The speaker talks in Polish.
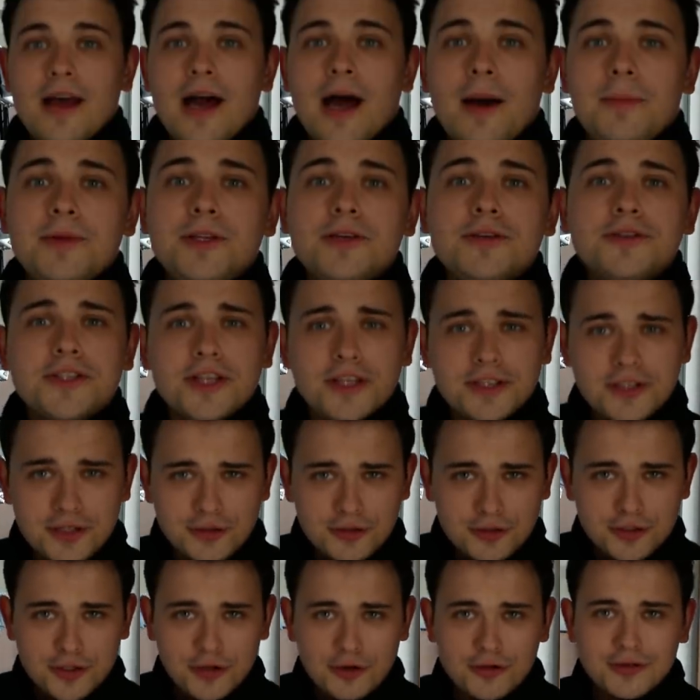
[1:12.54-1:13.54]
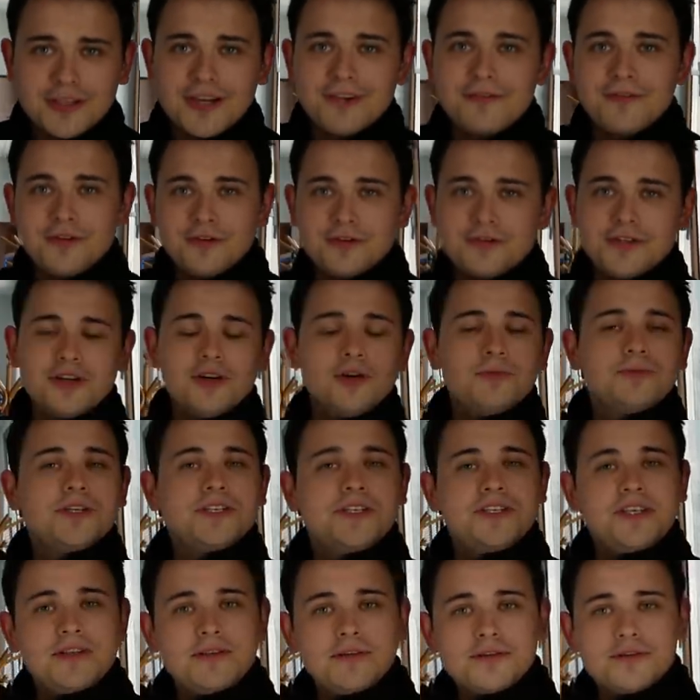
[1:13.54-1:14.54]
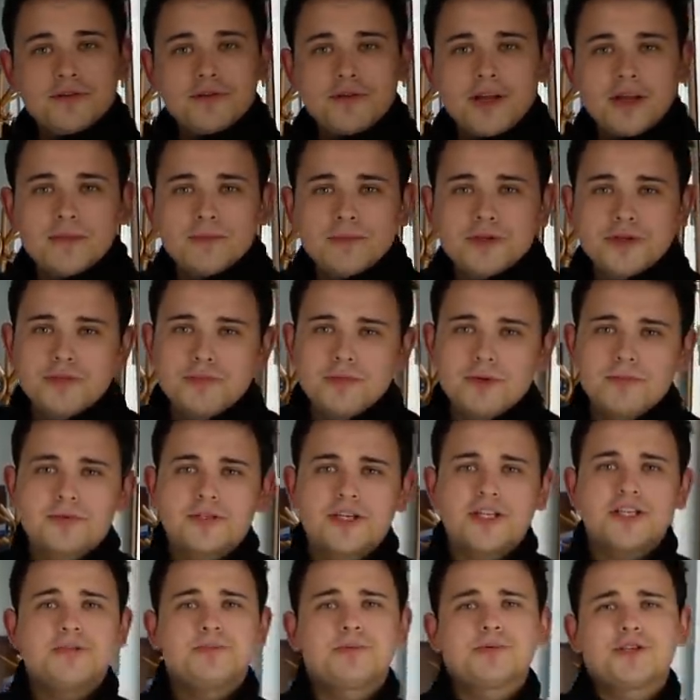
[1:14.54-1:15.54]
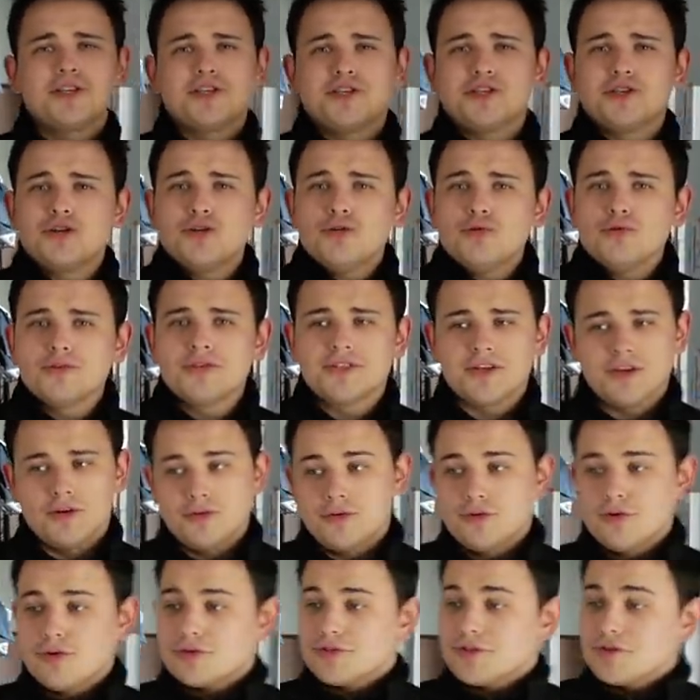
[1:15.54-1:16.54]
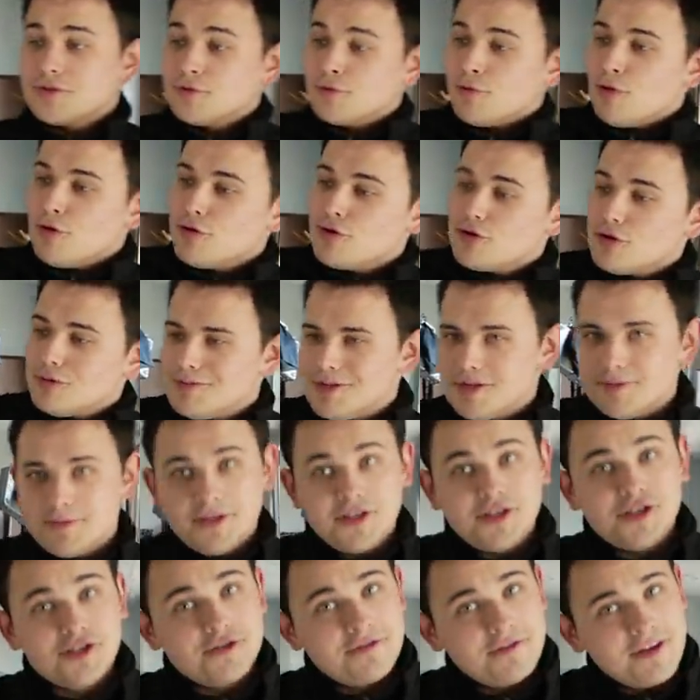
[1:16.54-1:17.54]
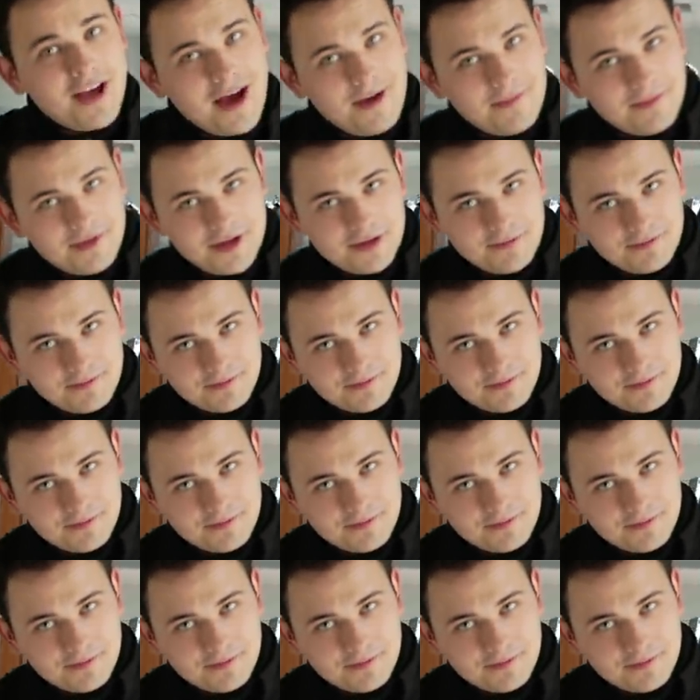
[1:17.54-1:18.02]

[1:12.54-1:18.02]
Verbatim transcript: Aby dostać się do środka widocznego przez jedno z okien, musimy przejść przez śluzę odgrodzoną ogromnymi drzwiami